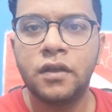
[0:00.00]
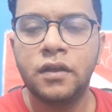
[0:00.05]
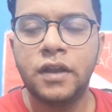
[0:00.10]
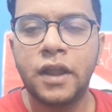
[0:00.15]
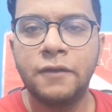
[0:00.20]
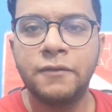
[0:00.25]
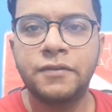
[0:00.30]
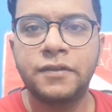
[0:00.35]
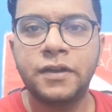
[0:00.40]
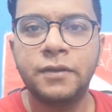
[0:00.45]

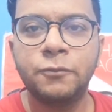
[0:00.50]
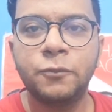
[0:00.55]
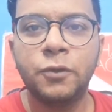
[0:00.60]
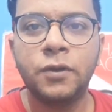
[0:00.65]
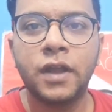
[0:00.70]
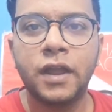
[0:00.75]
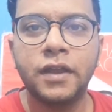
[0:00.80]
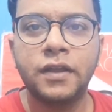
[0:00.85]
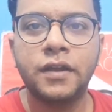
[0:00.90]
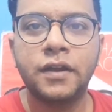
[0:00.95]
लाइव स्ट्रीम को
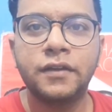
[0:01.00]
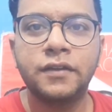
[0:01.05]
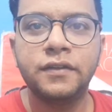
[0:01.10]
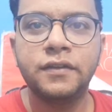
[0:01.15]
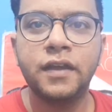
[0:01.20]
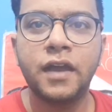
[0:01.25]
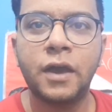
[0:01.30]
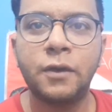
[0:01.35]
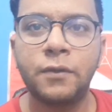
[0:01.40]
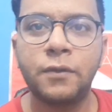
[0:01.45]
लाइक कर
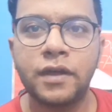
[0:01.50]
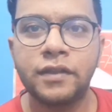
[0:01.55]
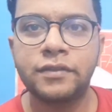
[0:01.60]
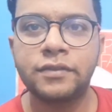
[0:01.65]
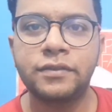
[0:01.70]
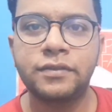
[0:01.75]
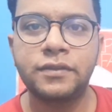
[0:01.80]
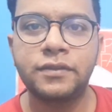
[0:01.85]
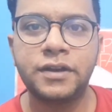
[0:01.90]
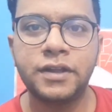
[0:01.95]
दीजिए आवाज़
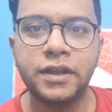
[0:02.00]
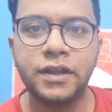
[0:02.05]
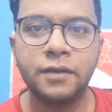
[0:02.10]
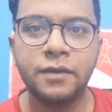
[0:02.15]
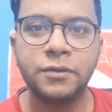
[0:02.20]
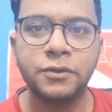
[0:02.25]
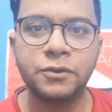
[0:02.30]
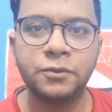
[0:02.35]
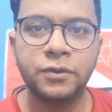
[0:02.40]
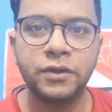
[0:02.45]
ठीक है
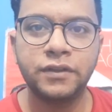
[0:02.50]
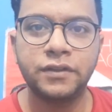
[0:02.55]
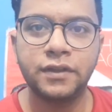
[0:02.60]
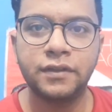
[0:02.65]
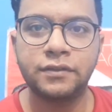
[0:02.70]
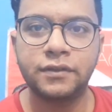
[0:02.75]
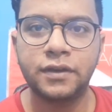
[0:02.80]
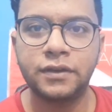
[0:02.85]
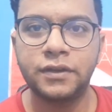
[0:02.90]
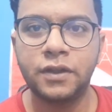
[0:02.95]
अभी थोड़ी
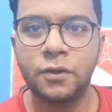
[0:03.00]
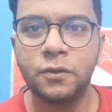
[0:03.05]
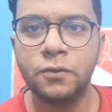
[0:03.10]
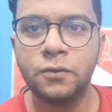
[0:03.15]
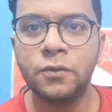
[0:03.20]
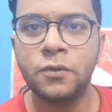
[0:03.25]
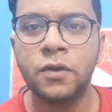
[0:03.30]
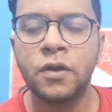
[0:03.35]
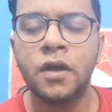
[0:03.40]
तेज़ करता हूँ